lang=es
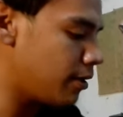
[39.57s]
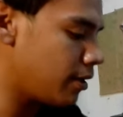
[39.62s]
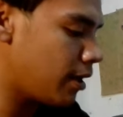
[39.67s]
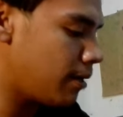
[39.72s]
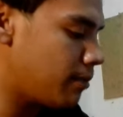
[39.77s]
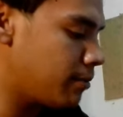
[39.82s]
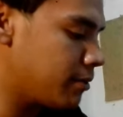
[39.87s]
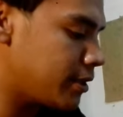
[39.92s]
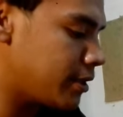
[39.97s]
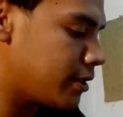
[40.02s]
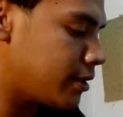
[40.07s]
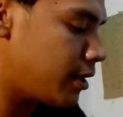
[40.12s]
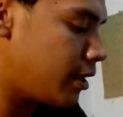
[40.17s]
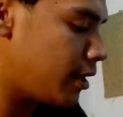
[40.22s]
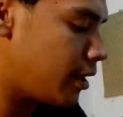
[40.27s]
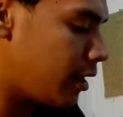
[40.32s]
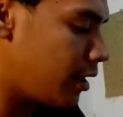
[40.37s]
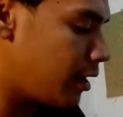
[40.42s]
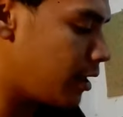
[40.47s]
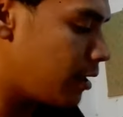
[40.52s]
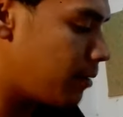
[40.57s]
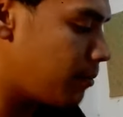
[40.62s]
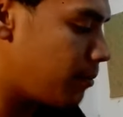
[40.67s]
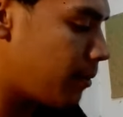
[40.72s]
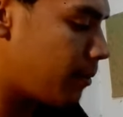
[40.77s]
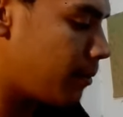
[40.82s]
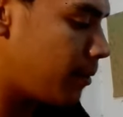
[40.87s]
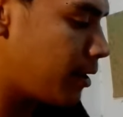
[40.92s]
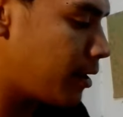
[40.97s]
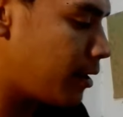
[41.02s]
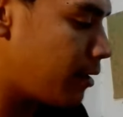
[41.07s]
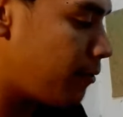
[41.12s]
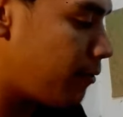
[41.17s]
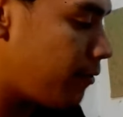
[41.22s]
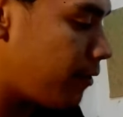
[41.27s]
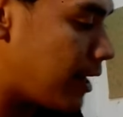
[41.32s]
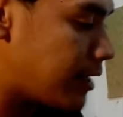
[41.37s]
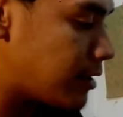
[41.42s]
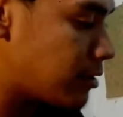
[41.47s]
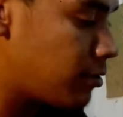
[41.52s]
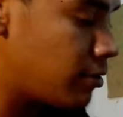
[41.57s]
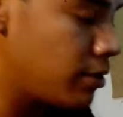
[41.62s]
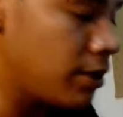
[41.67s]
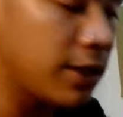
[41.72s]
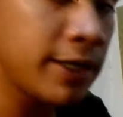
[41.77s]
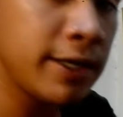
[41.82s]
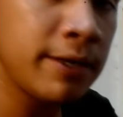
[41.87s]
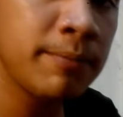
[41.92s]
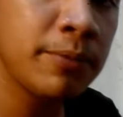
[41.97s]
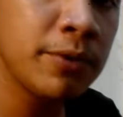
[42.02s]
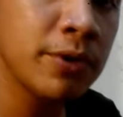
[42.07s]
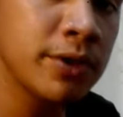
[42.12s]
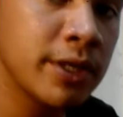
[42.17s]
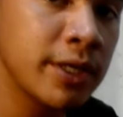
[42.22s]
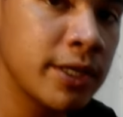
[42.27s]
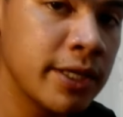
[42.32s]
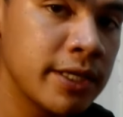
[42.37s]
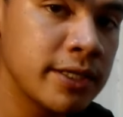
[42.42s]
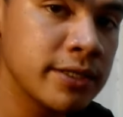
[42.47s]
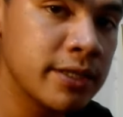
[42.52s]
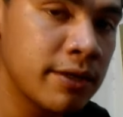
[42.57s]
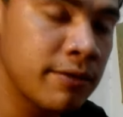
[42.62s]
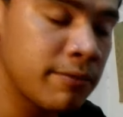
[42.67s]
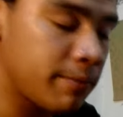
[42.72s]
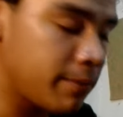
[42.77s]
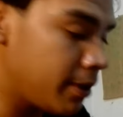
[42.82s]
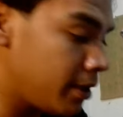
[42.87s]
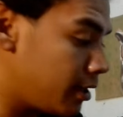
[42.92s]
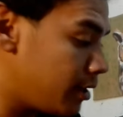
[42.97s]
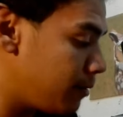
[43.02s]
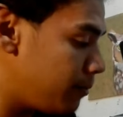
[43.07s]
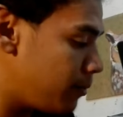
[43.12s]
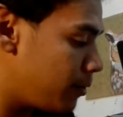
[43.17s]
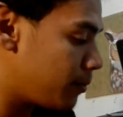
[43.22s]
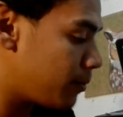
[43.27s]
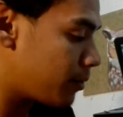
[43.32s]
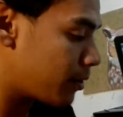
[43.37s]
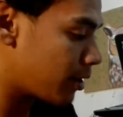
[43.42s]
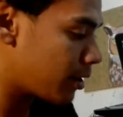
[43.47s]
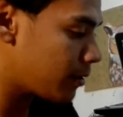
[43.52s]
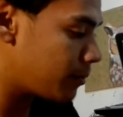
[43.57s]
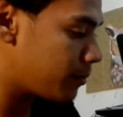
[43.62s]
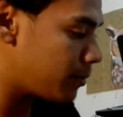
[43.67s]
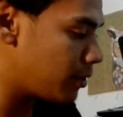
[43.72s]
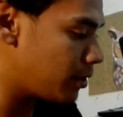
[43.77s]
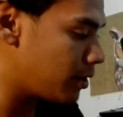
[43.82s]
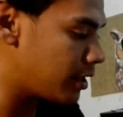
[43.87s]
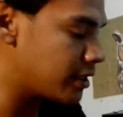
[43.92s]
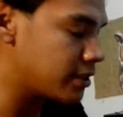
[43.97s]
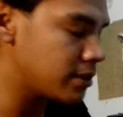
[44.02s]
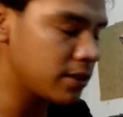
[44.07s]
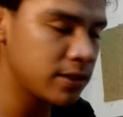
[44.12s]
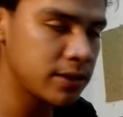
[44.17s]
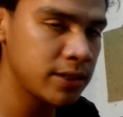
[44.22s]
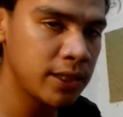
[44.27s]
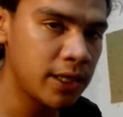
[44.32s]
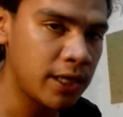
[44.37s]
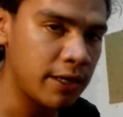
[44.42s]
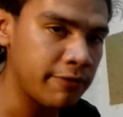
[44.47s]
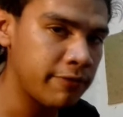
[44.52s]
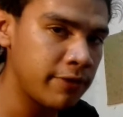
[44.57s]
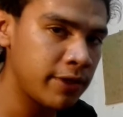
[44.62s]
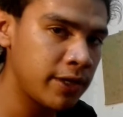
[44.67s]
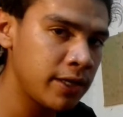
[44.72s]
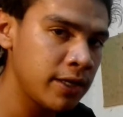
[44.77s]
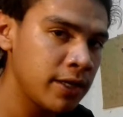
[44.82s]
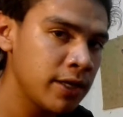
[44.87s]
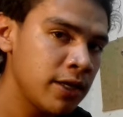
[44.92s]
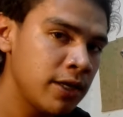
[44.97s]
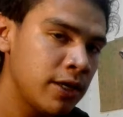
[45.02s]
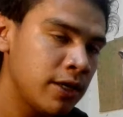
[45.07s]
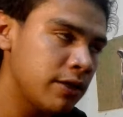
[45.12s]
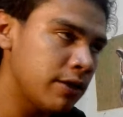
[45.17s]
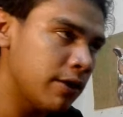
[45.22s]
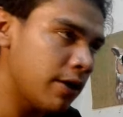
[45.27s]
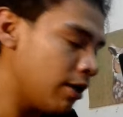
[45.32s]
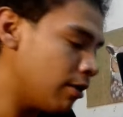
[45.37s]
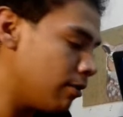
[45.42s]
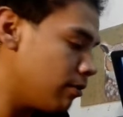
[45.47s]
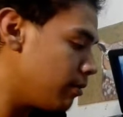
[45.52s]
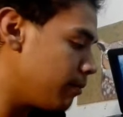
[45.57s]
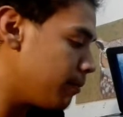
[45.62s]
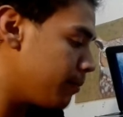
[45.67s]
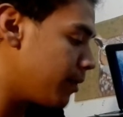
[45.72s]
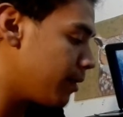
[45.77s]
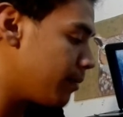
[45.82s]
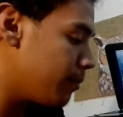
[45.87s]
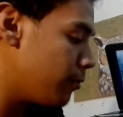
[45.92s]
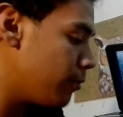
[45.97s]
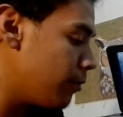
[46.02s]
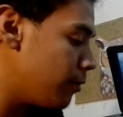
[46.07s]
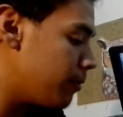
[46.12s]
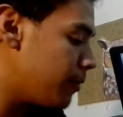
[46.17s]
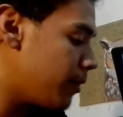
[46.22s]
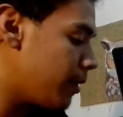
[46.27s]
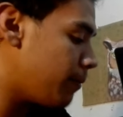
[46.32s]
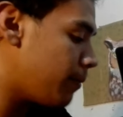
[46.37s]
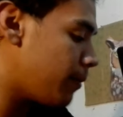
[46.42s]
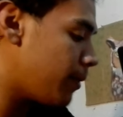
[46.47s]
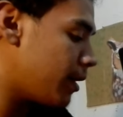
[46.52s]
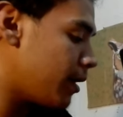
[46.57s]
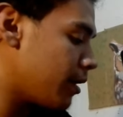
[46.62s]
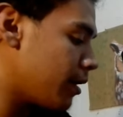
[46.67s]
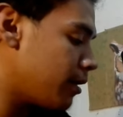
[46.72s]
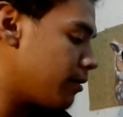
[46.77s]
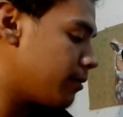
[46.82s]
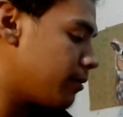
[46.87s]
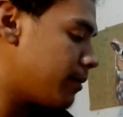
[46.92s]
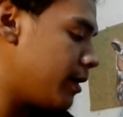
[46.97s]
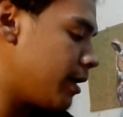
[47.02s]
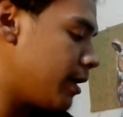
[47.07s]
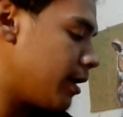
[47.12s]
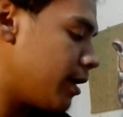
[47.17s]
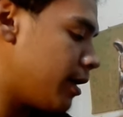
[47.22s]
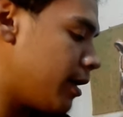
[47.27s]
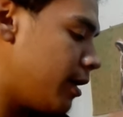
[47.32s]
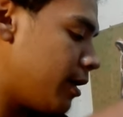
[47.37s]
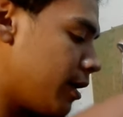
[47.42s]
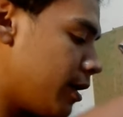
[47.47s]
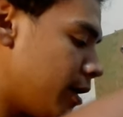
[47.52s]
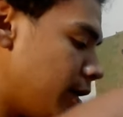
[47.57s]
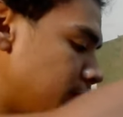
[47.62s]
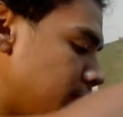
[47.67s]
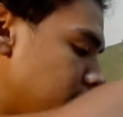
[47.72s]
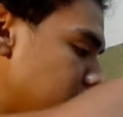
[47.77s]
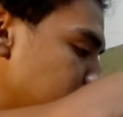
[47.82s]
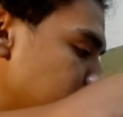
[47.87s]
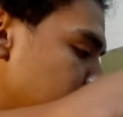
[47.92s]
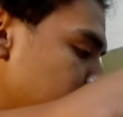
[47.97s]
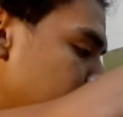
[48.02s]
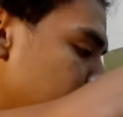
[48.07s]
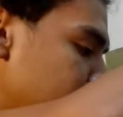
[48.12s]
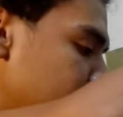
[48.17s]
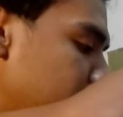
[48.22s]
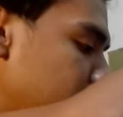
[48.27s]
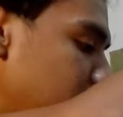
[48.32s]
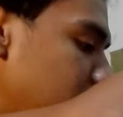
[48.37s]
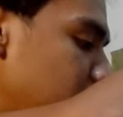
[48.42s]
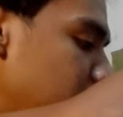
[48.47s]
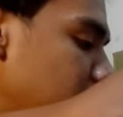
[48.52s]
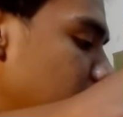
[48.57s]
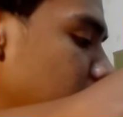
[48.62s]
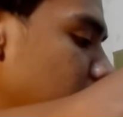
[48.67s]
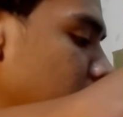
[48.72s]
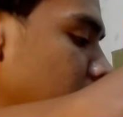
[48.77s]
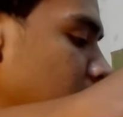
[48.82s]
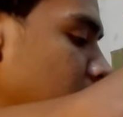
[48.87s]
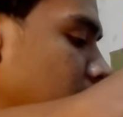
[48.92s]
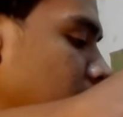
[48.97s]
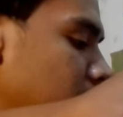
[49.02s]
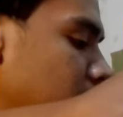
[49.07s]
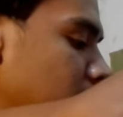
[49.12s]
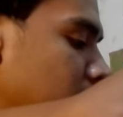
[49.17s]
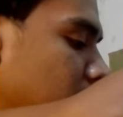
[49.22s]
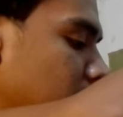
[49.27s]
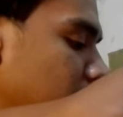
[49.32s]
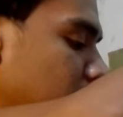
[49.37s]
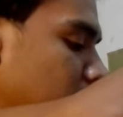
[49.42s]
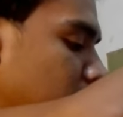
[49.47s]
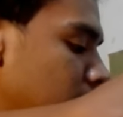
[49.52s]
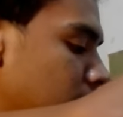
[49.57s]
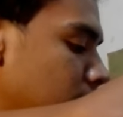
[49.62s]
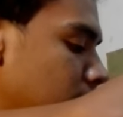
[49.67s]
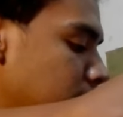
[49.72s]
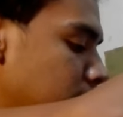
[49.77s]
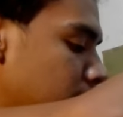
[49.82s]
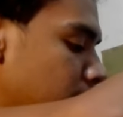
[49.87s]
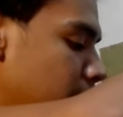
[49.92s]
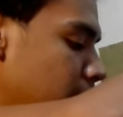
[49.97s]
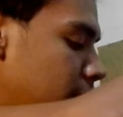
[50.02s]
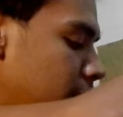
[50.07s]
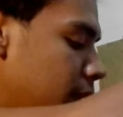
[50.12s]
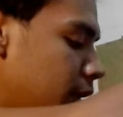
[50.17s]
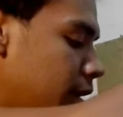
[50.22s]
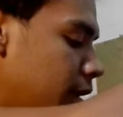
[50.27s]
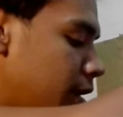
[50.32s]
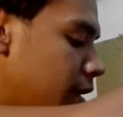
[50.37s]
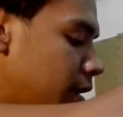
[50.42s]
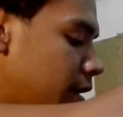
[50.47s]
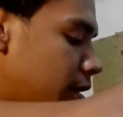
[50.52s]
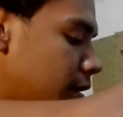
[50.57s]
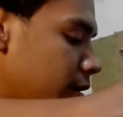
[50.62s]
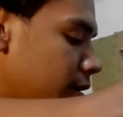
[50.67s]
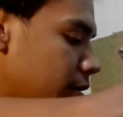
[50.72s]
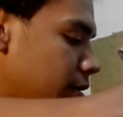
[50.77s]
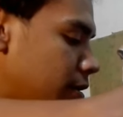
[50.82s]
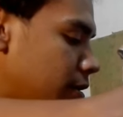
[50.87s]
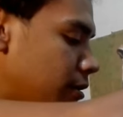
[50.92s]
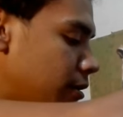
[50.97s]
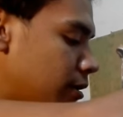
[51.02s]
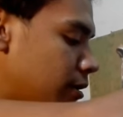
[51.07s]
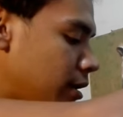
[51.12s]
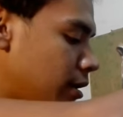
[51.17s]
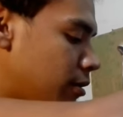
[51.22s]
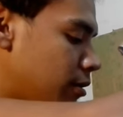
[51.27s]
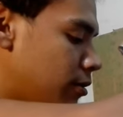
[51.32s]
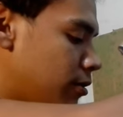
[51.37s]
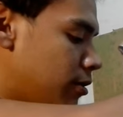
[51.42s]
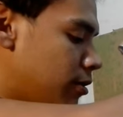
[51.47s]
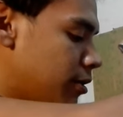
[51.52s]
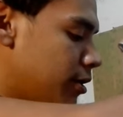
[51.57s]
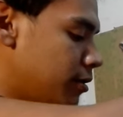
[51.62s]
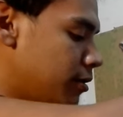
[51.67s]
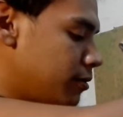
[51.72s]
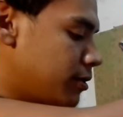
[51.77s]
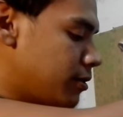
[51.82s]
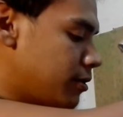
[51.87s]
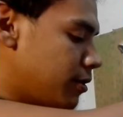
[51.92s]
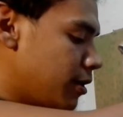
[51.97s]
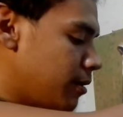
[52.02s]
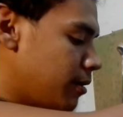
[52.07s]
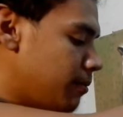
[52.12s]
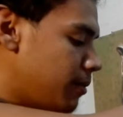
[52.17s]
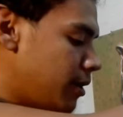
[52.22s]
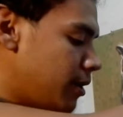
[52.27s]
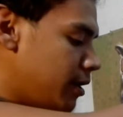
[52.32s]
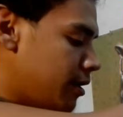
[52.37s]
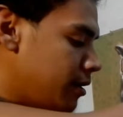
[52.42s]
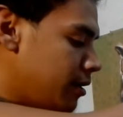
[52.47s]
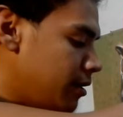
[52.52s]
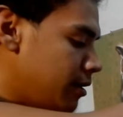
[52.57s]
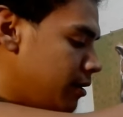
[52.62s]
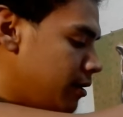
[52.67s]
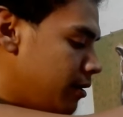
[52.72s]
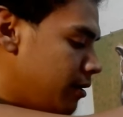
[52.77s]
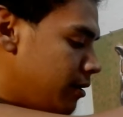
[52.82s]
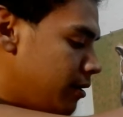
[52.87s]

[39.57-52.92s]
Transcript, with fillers: lo que vamos a hacer en el, frasco limpio tiene que estar limpio por ejemplo este es de café ya lo limpié muy bien para que no vaya a quedar restos de café y nos puedan dañar el color de nuestro ejemplar